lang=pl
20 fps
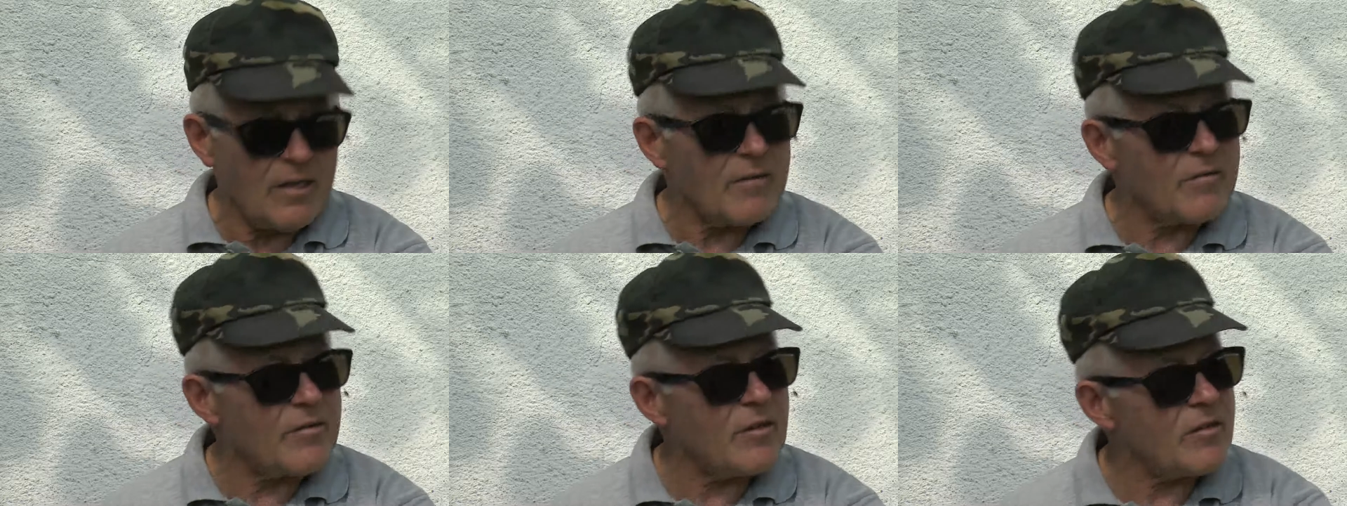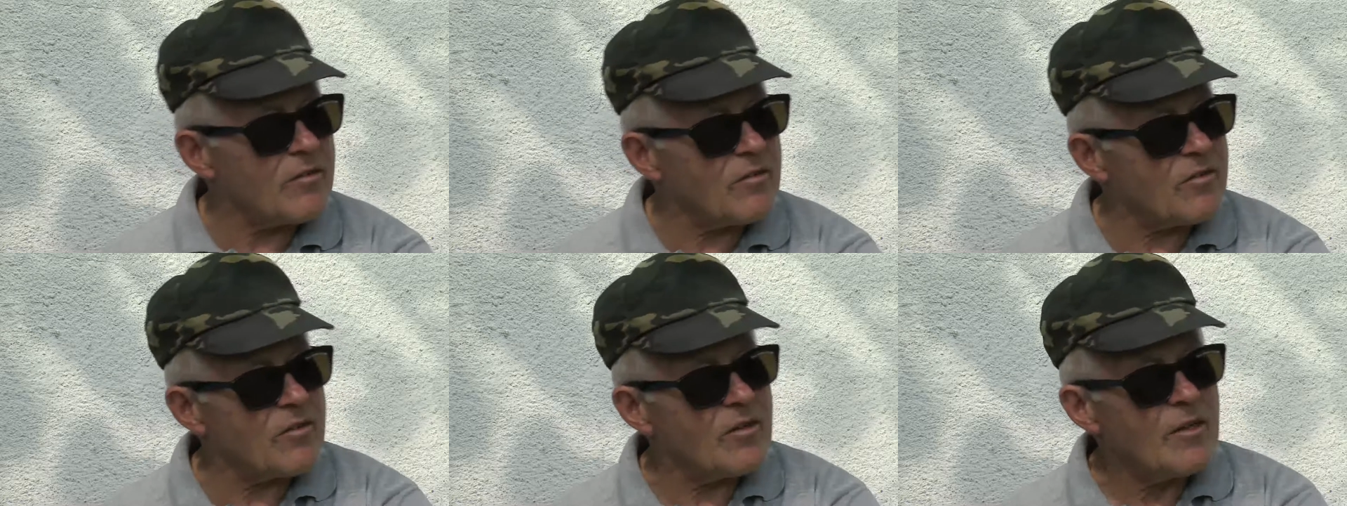
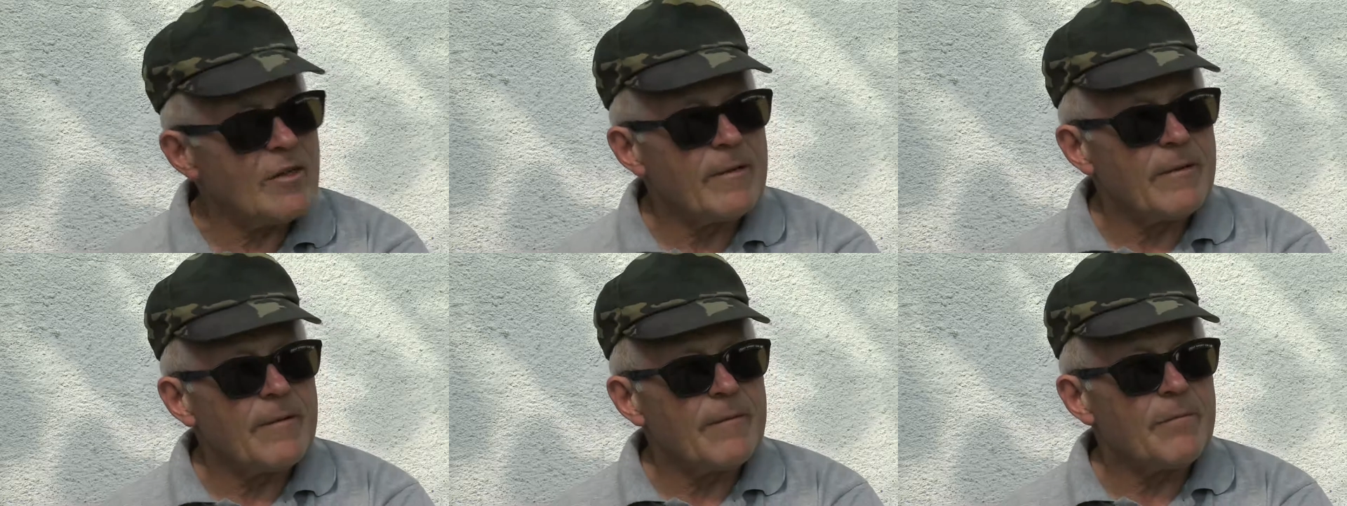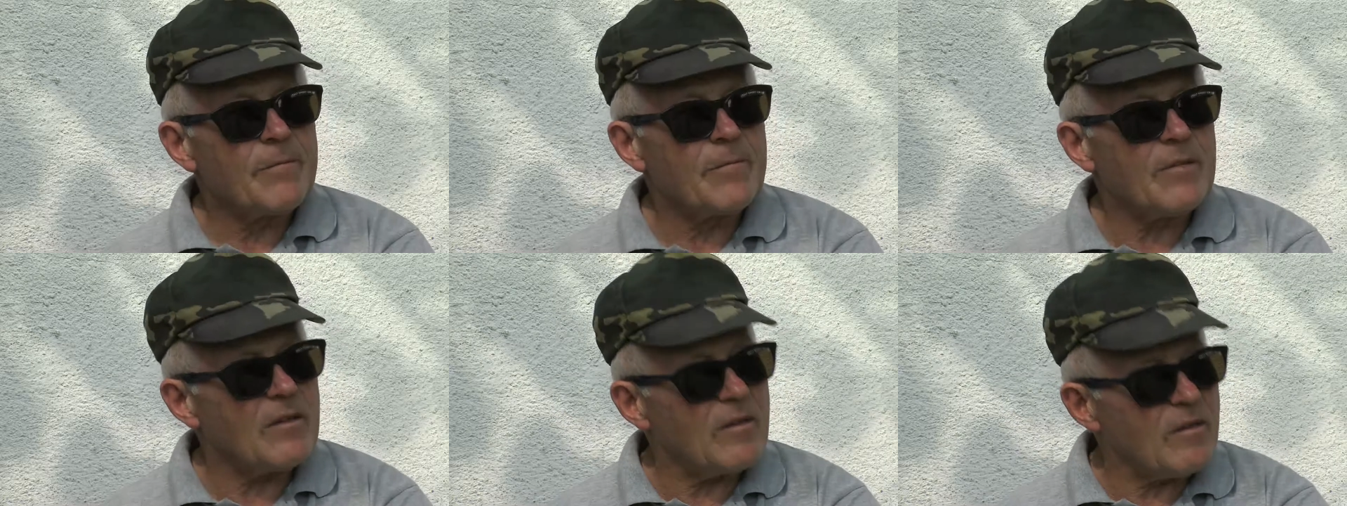Więc
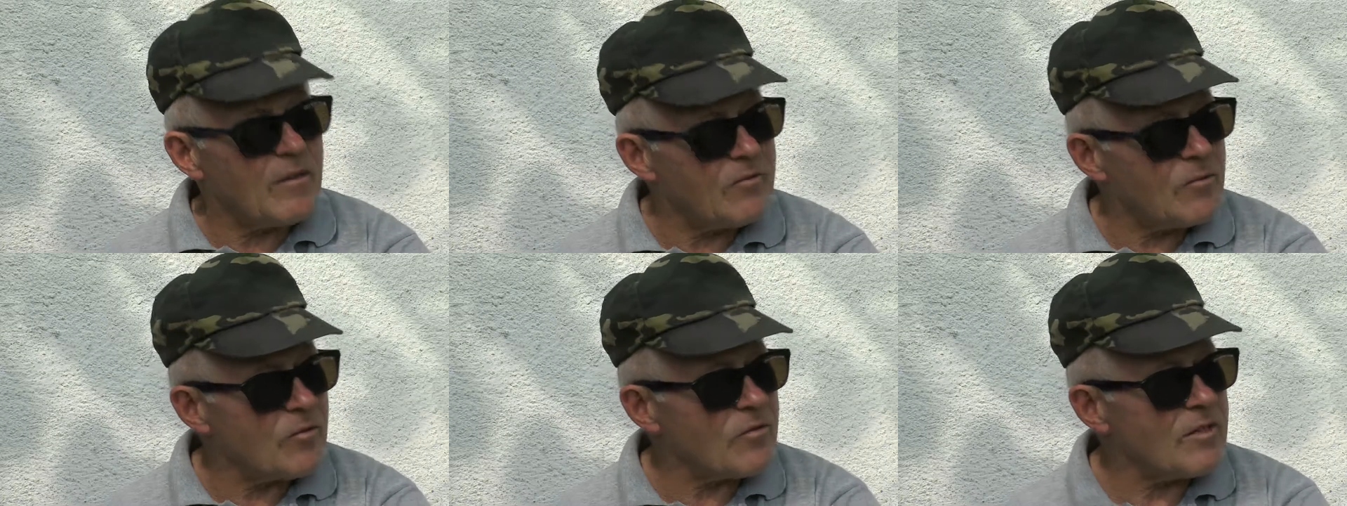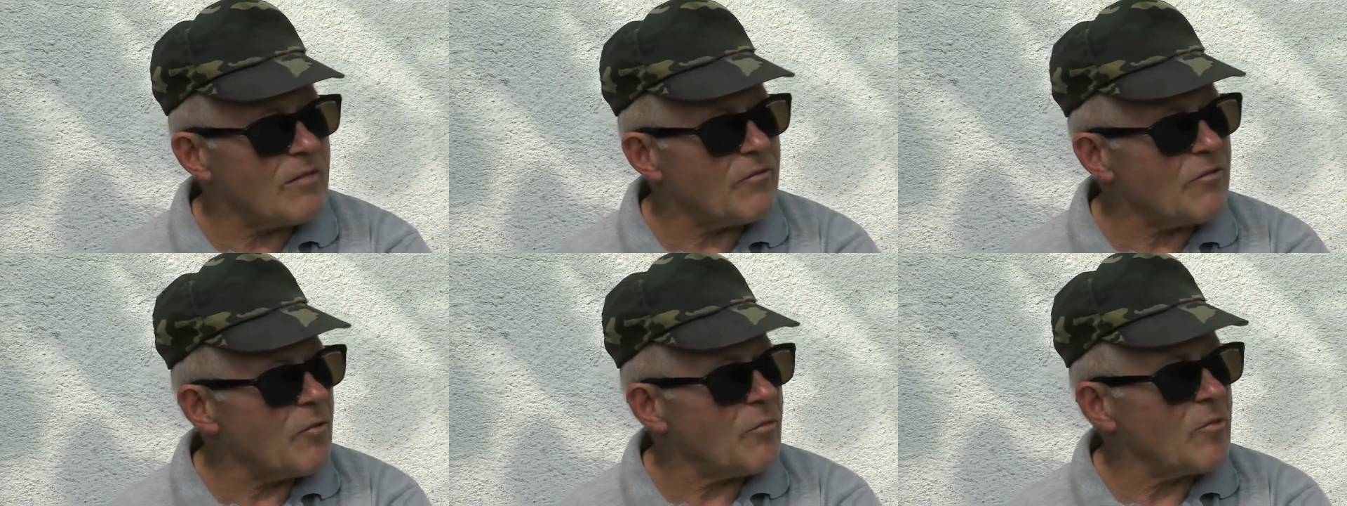y,
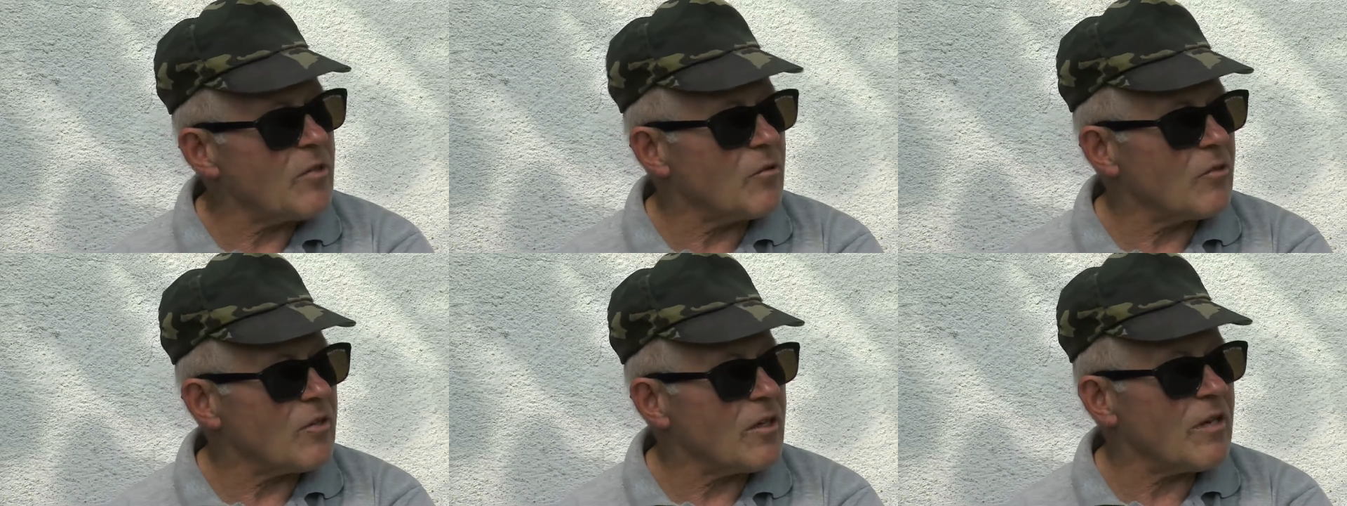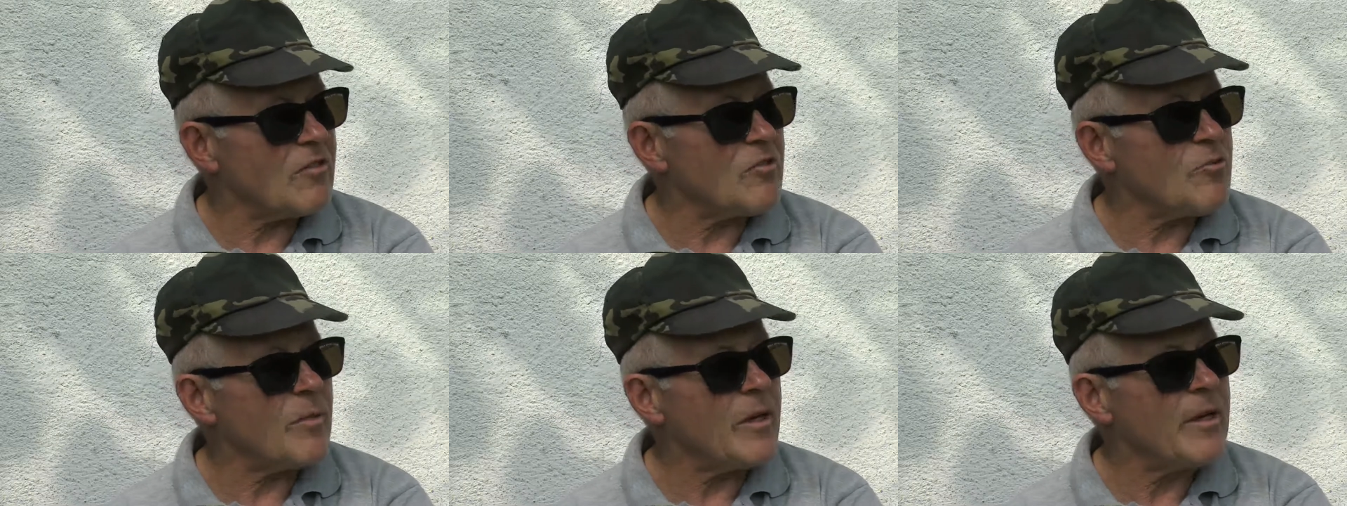zostawiłem to
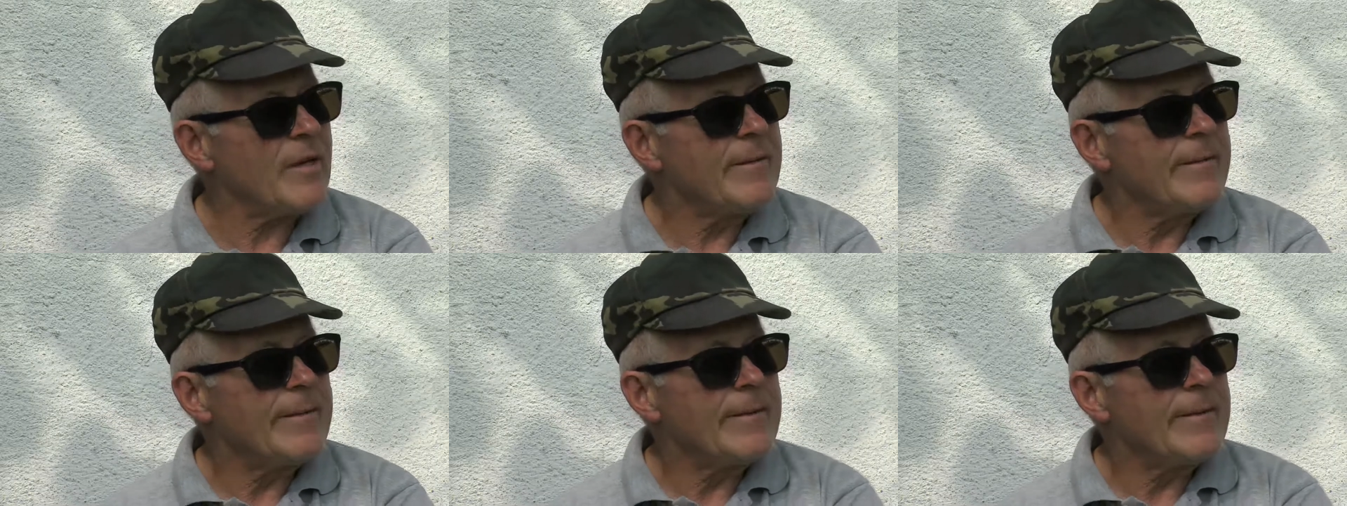taśmę.